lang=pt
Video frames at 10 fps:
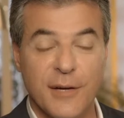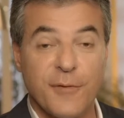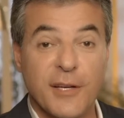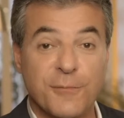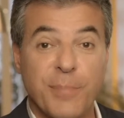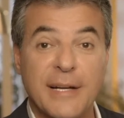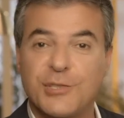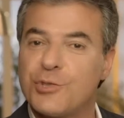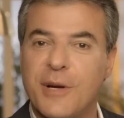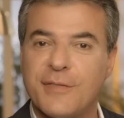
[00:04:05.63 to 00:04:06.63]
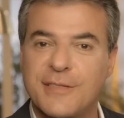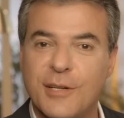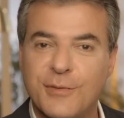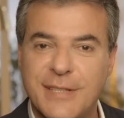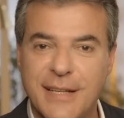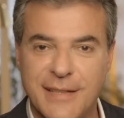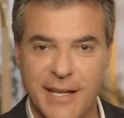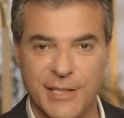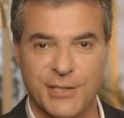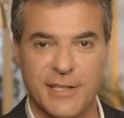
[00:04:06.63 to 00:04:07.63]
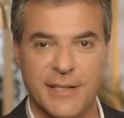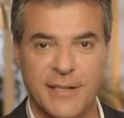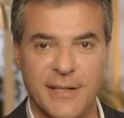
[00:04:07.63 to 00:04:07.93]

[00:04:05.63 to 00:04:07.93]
Faz parte de uma visão estratégica